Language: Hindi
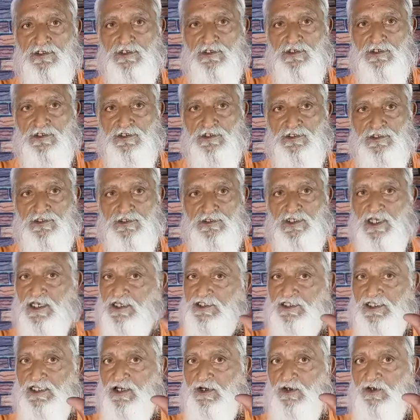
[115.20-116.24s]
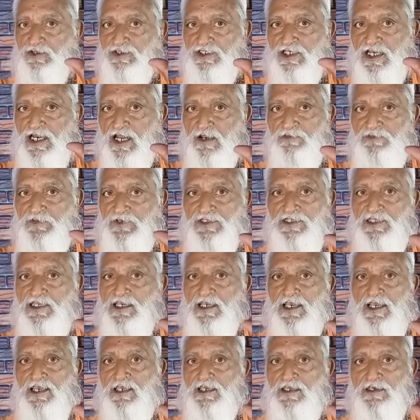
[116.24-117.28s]
ज़्यादातर लोग शराब पीते हैं
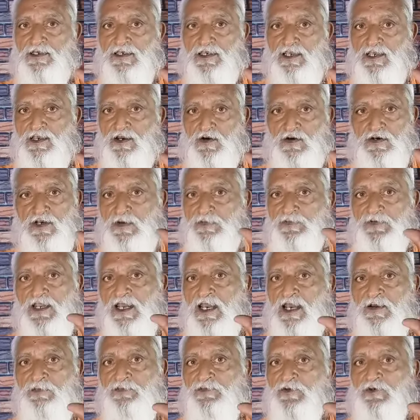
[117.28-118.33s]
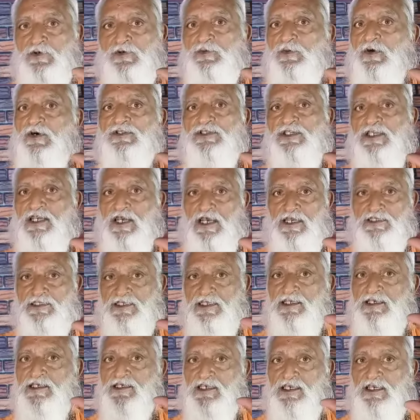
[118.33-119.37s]
और अपने आप को बहुत दिखाते हैं कि
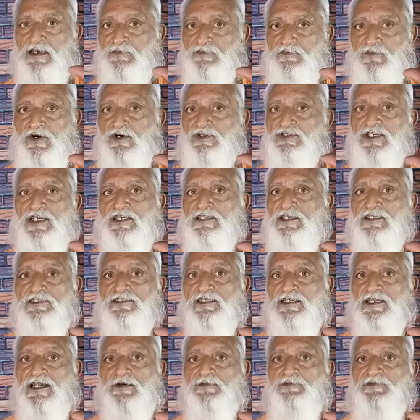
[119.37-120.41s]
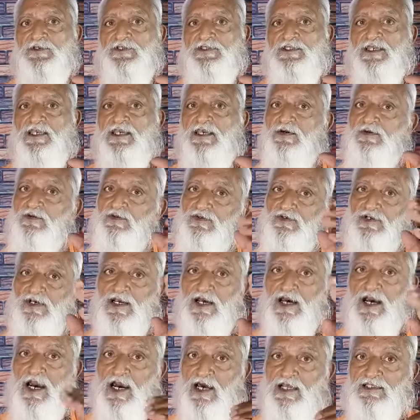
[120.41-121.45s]
हम बहुत ज़्यादा शराब पीते हैं उनका
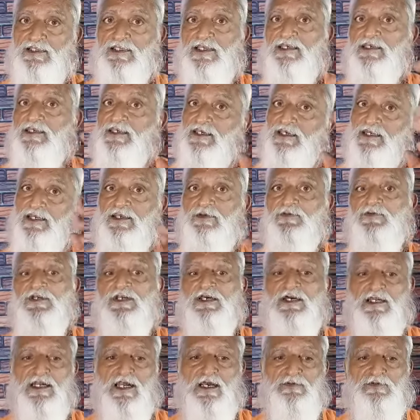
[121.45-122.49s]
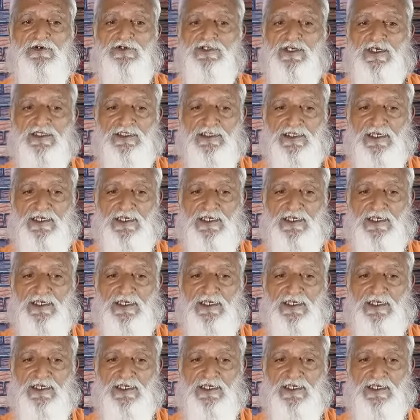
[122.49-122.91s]
हाल देखिए लीवर खराब हो जाता है